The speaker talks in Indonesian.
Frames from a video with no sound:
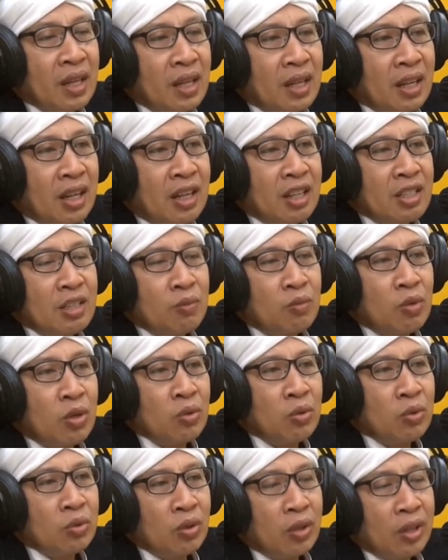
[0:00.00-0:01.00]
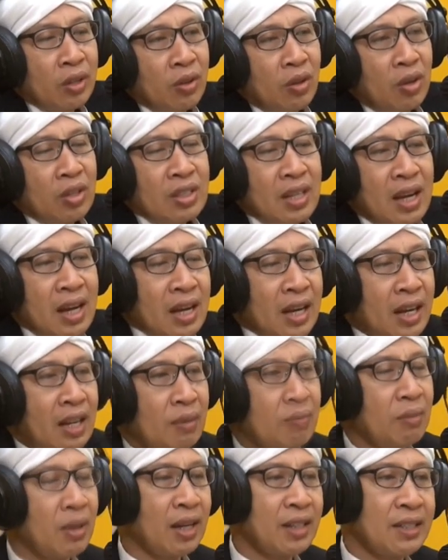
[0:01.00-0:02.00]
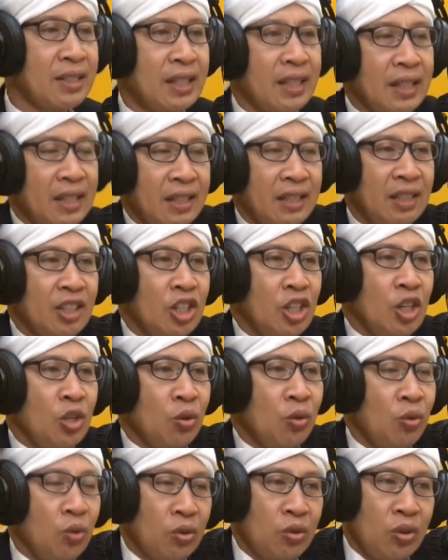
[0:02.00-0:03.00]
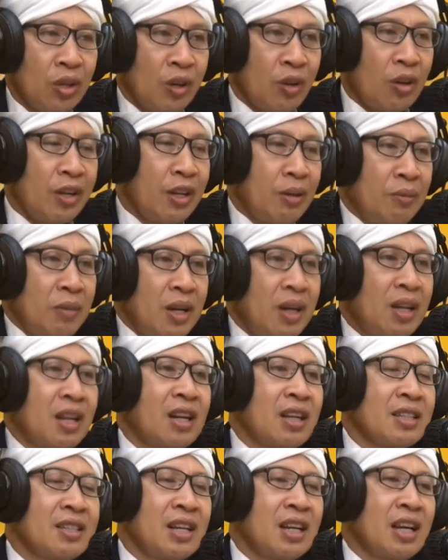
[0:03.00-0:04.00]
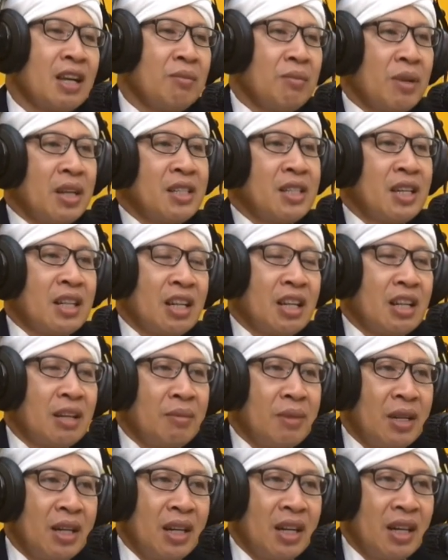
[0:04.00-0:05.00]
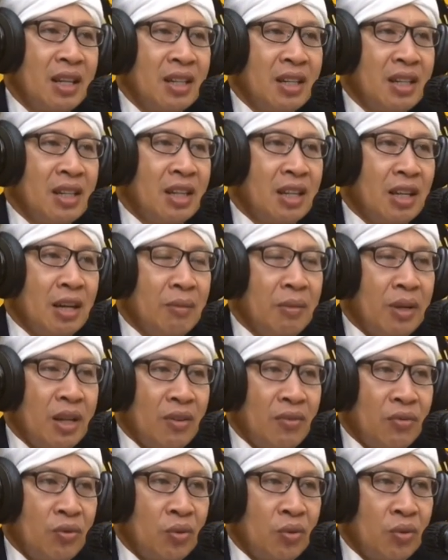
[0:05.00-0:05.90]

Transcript: Karena semua guru torekoh sangat mengajarkan, guru torekoh yang benar sangat mengajarkan kepada kepada iya.